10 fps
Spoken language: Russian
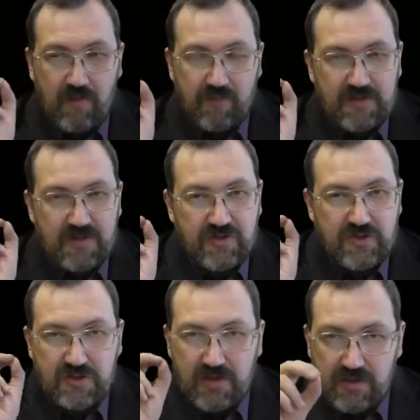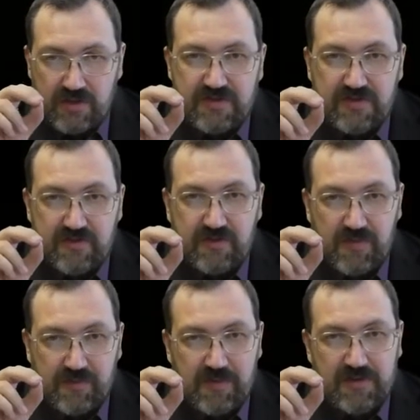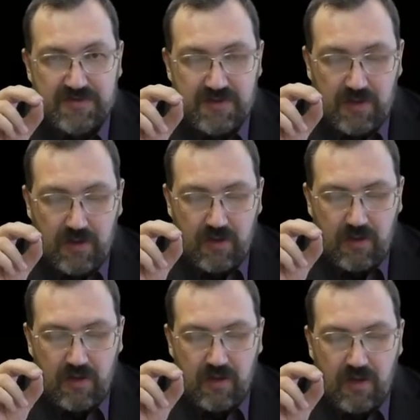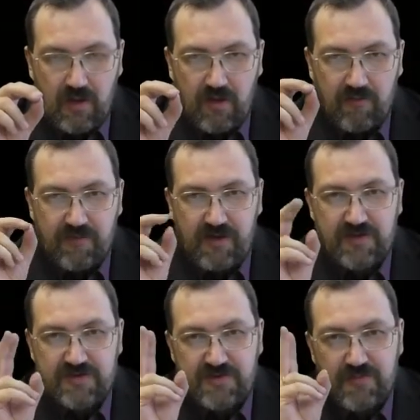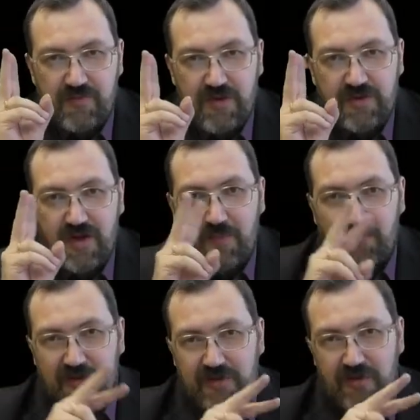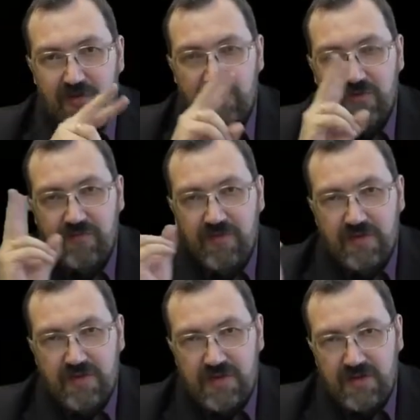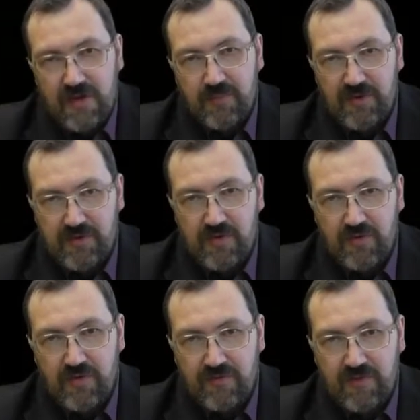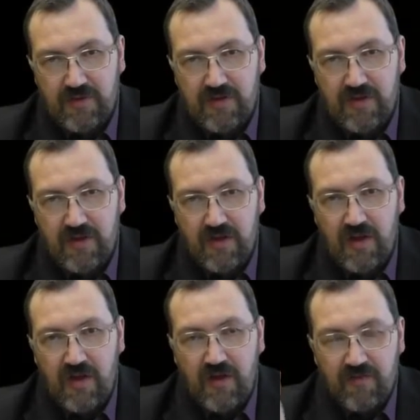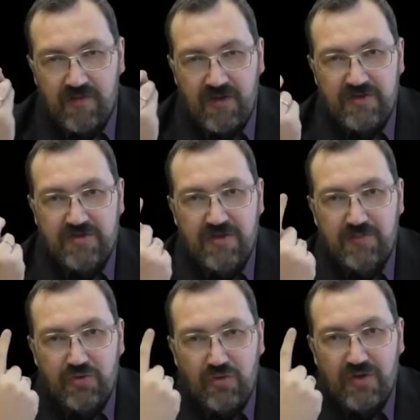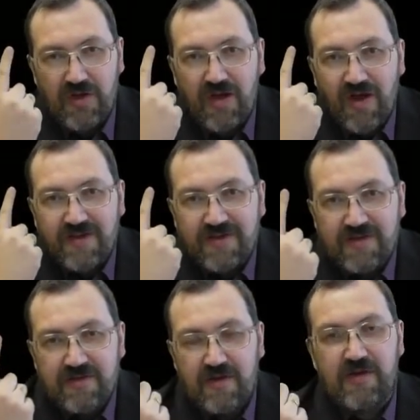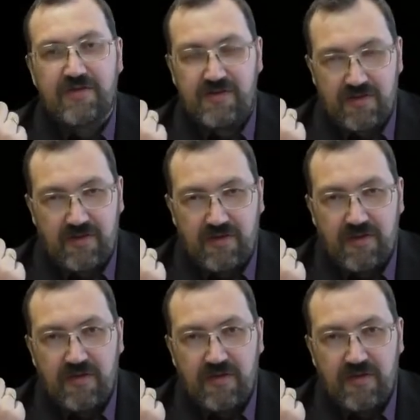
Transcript: В отличие от английского, например, языка, в греческом нет определенного или неопределенного артикля. В греческом только один артикль.